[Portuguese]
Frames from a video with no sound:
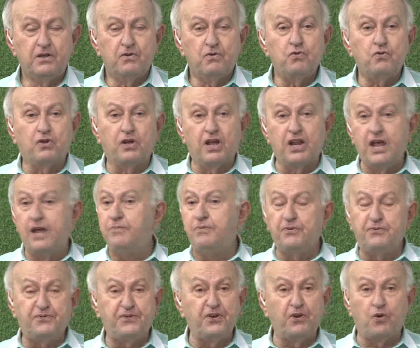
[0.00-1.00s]
O
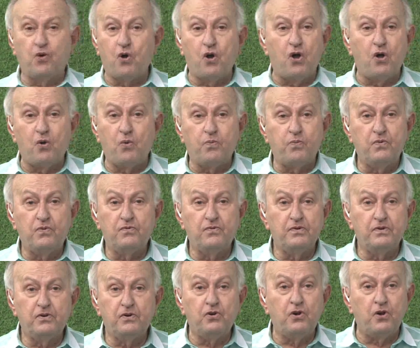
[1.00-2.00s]
Grêmio ficou
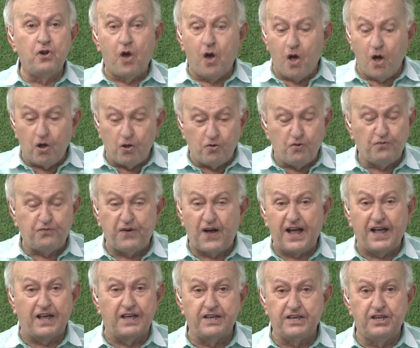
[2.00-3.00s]
louco,
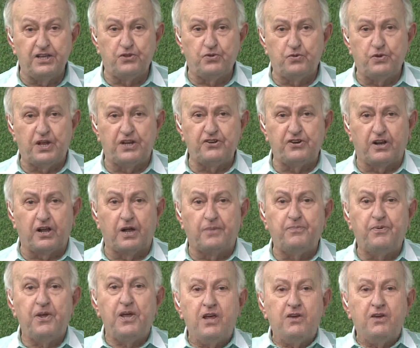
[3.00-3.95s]
varrido dentro de campo,